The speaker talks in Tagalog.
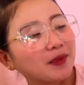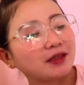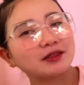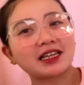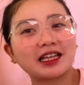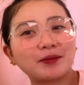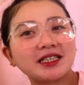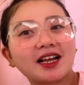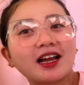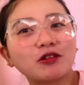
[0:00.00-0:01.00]
Sana may
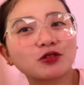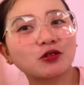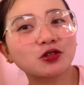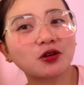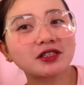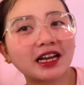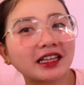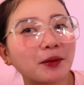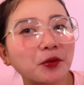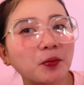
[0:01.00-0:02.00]
isang galong solusyon sa lahat
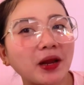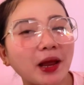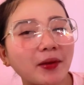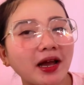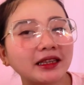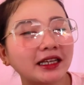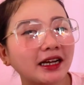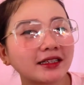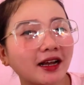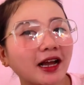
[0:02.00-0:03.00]
ng problema, hindi lang
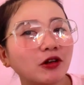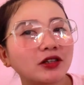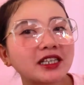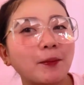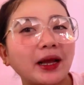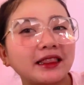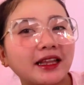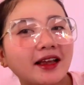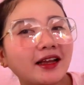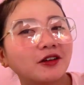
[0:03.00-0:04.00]
isang galon, isang balde,
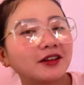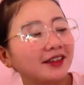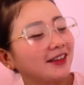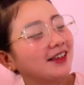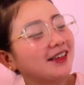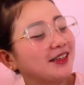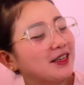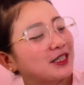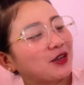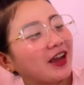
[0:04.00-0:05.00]
gano'n.
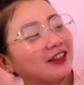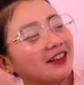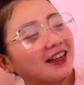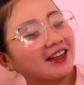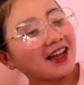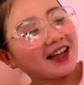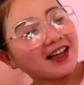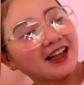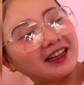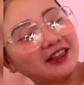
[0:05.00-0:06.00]
So, eto na nga.
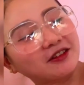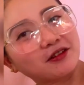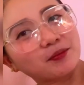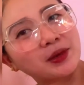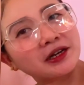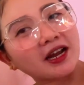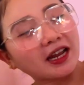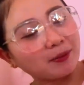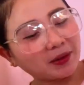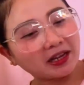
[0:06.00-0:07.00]
Ayan Oh,
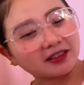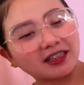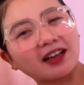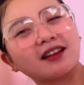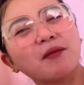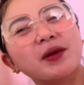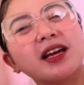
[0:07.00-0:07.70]
miracle pala yung tatak niya. Ang bigat